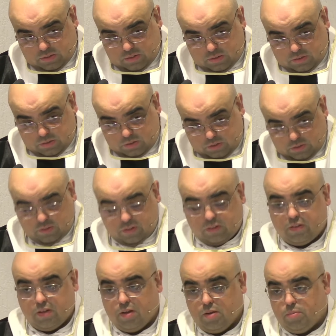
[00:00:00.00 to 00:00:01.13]
de
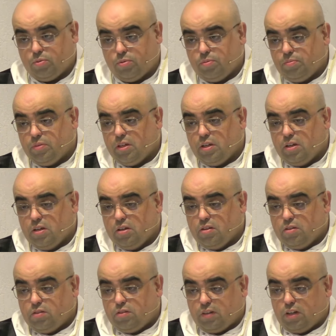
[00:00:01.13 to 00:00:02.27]
setembro,
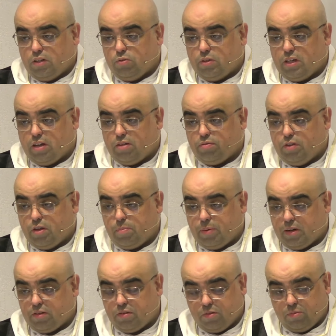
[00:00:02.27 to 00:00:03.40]
sendo que havia
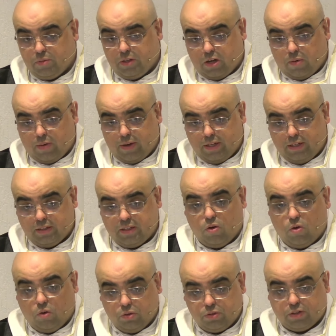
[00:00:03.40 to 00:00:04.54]
para São Miguel ainda
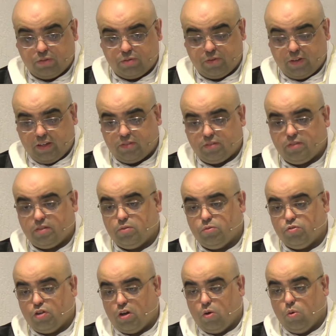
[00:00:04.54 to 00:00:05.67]
outra festa, no
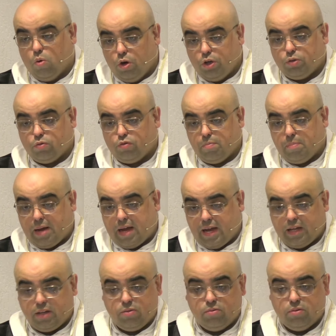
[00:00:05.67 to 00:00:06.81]
dia 8 de
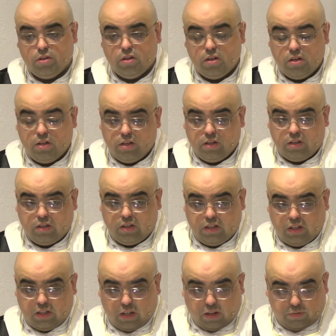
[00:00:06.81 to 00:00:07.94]
maio,
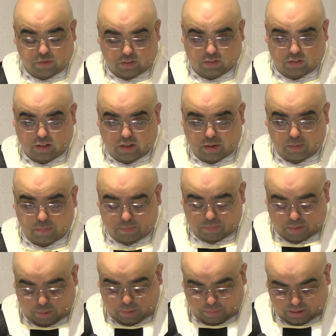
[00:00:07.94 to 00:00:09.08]
que é a festa da
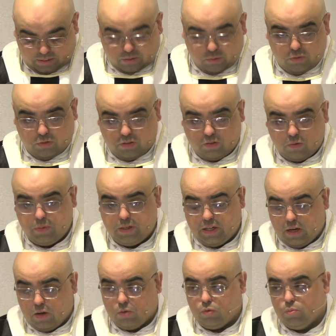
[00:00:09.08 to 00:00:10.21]
aparição de São
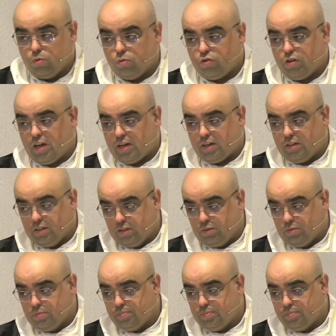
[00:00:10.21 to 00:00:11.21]
Miguel no Monte Gargano.